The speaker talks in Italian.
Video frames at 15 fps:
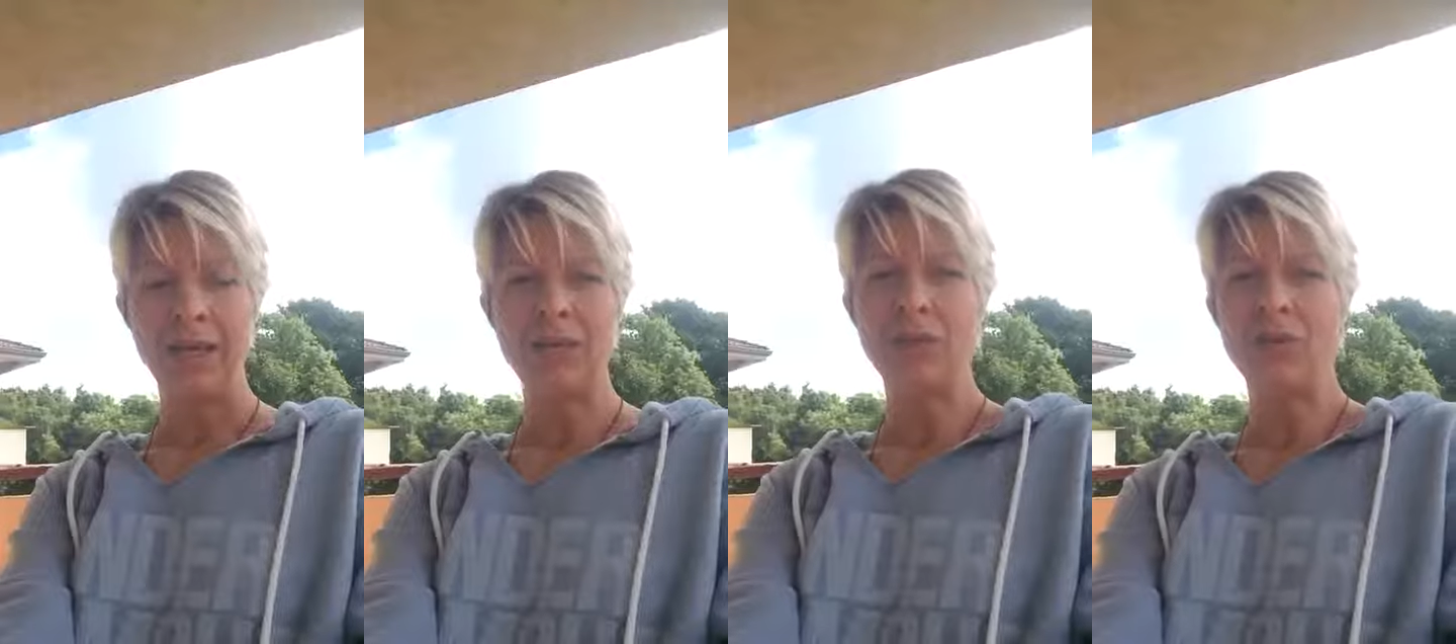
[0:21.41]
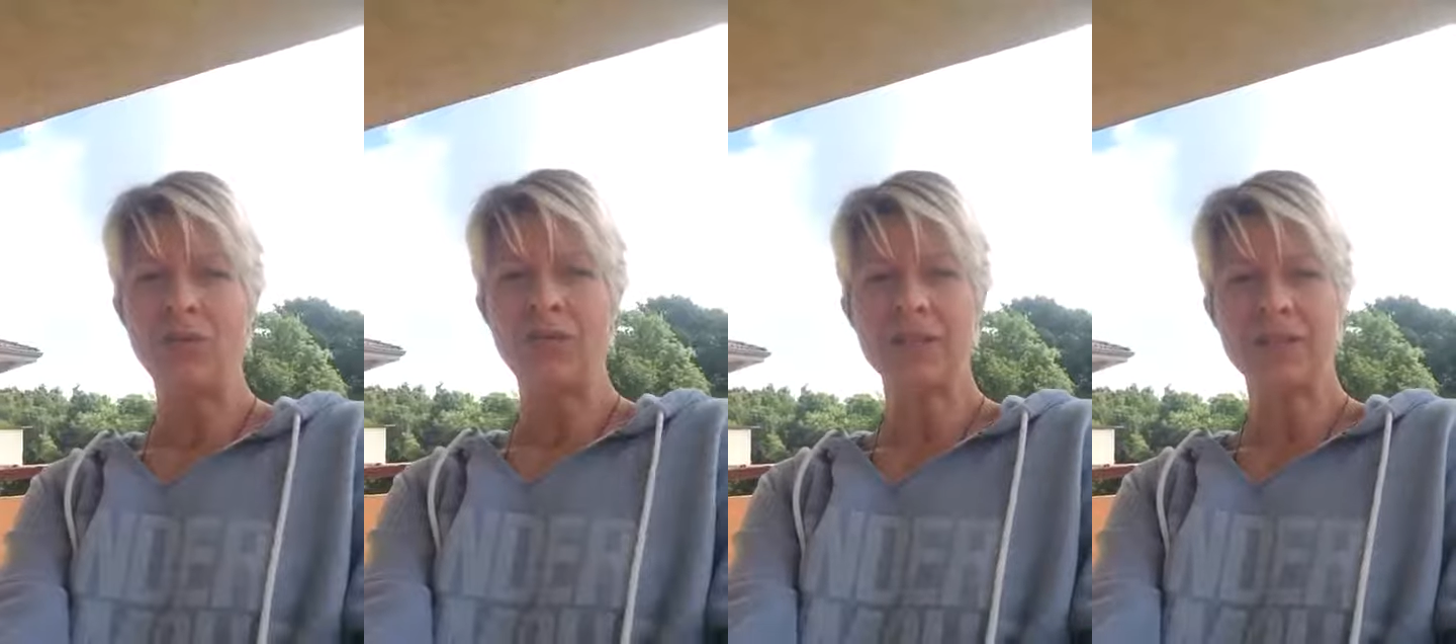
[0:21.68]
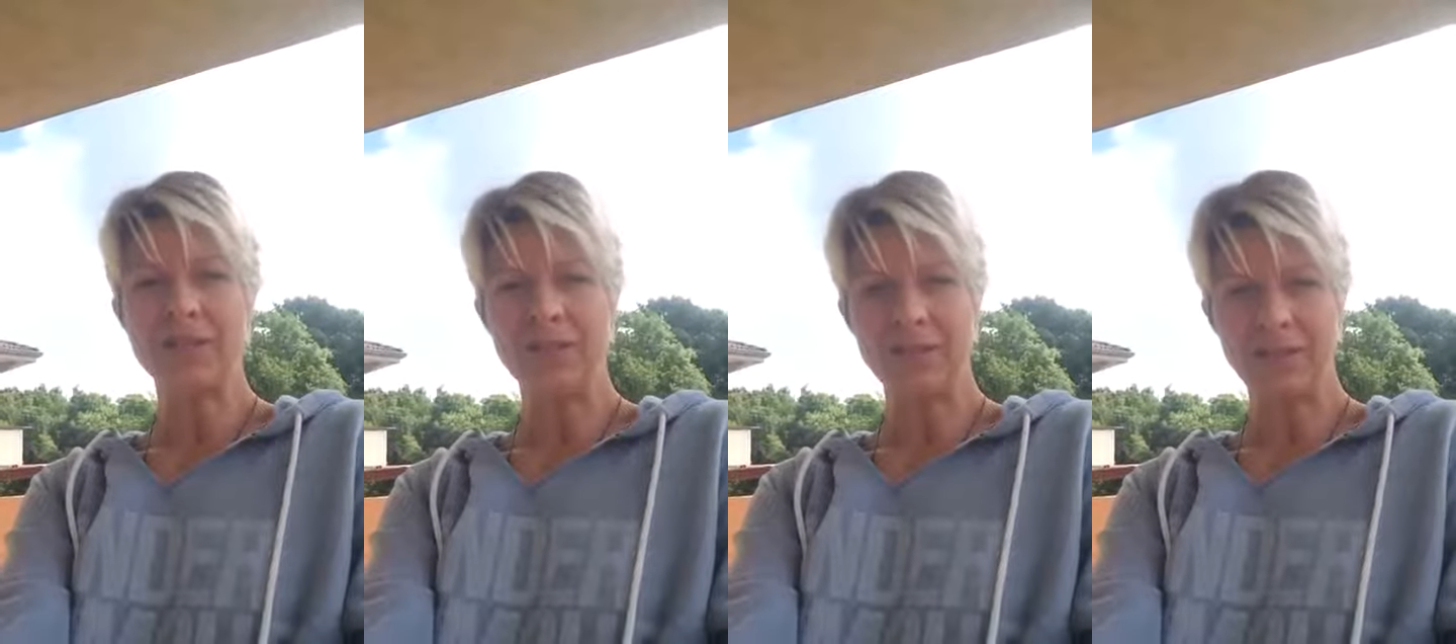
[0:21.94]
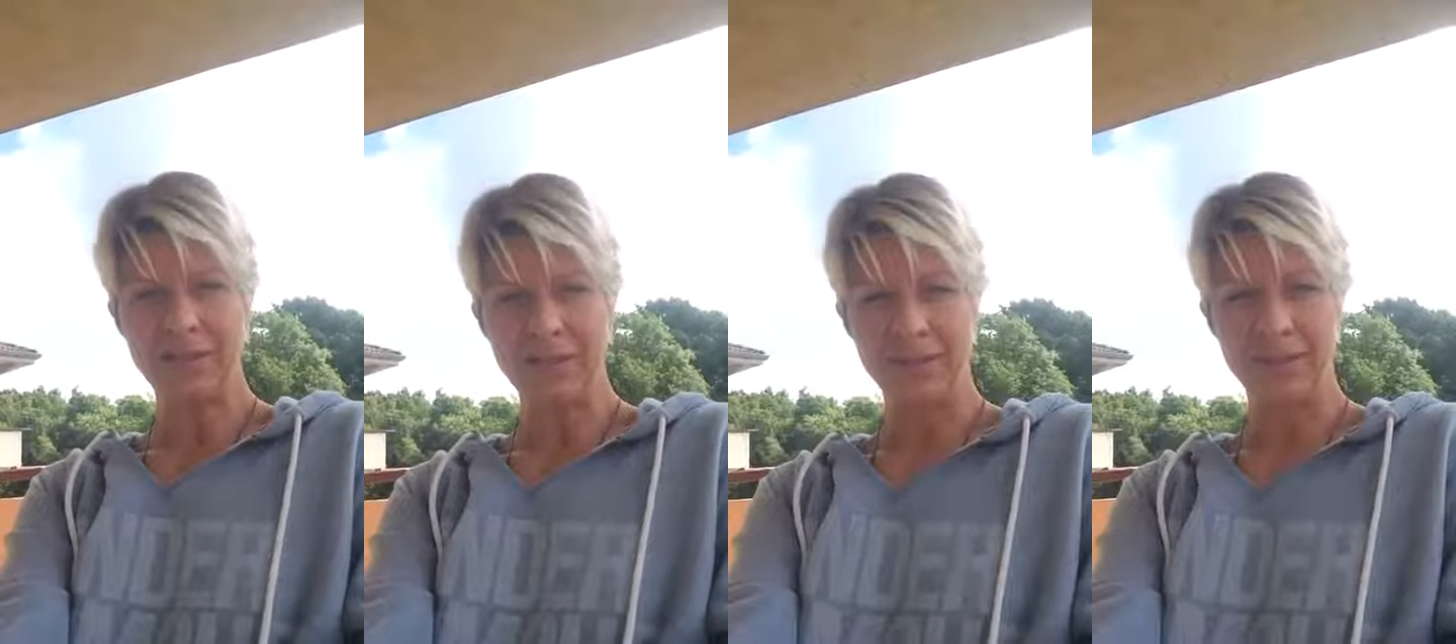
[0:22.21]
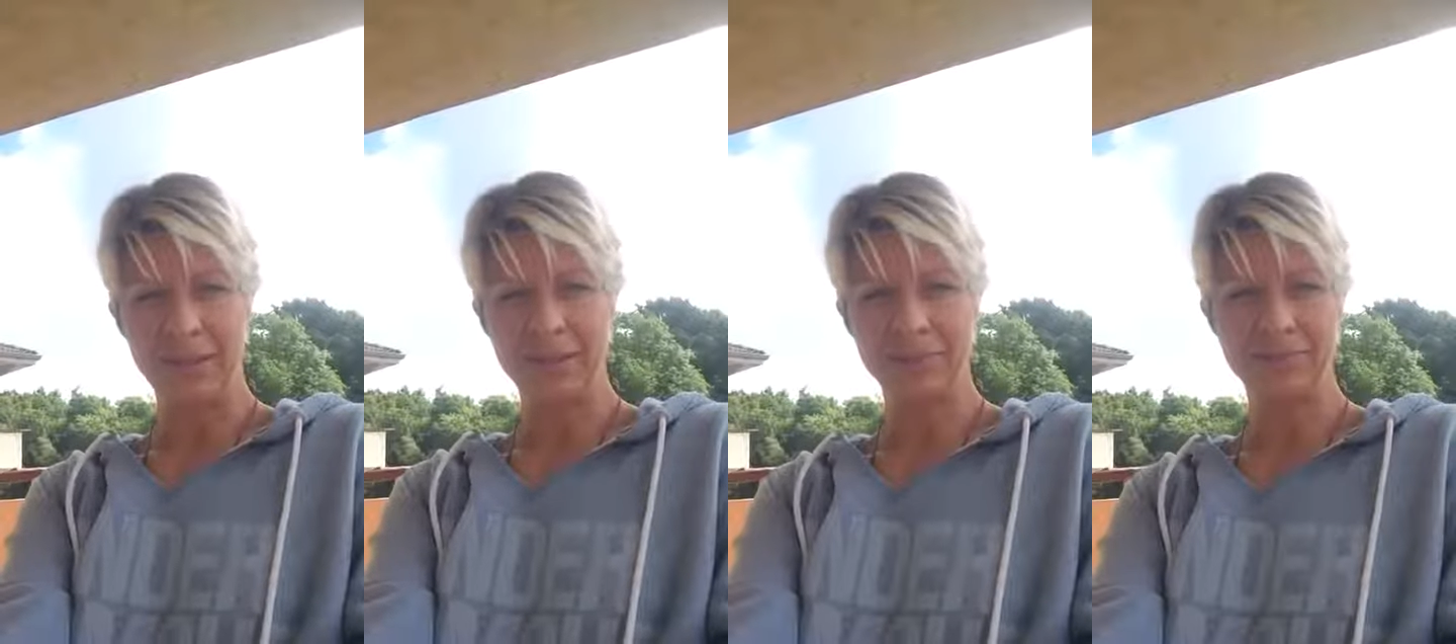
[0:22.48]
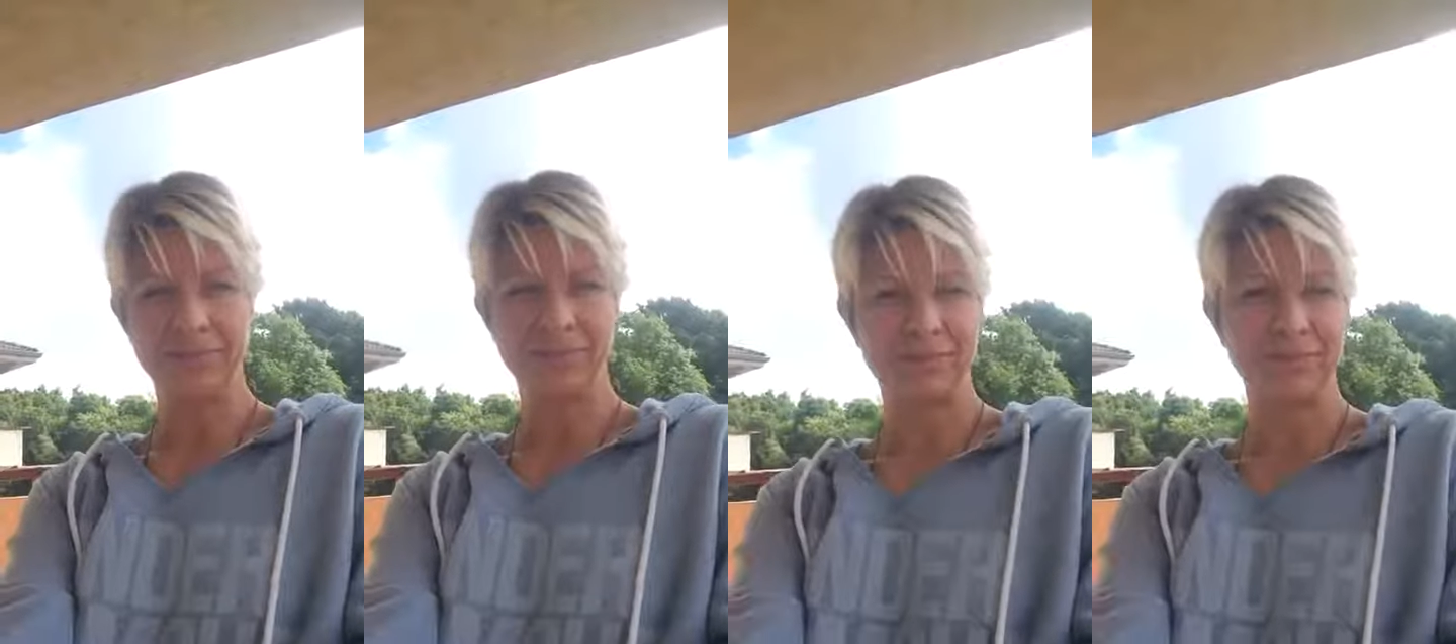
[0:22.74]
e te lo fa sentire,